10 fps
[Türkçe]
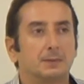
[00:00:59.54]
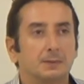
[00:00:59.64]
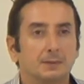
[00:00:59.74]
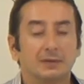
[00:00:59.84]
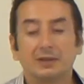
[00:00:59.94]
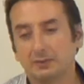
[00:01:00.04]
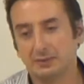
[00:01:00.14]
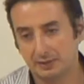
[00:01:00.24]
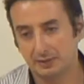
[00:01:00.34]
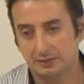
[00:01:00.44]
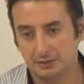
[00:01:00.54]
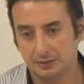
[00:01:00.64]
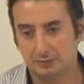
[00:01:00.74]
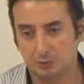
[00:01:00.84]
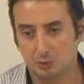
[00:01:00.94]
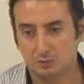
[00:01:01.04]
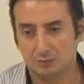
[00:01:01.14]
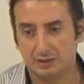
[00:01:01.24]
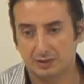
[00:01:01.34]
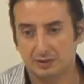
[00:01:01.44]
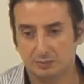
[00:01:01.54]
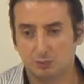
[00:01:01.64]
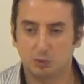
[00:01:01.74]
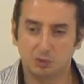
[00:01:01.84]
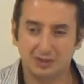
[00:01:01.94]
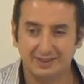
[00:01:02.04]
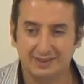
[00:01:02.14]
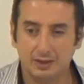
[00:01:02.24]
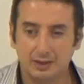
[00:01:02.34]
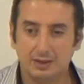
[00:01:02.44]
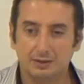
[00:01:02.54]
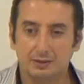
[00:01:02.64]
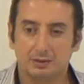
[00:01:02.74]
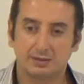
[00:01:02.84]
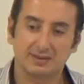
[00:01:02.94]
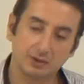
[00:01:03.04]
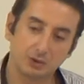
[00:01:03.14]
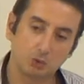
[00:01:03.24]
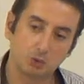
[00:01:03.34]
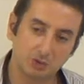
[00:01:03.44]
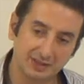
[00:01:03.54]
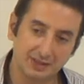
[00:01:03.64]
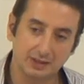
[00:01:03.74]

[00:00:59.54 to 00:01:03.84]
Levels gibi düşünmek lazım. Düzey. Yani sayının düzeyi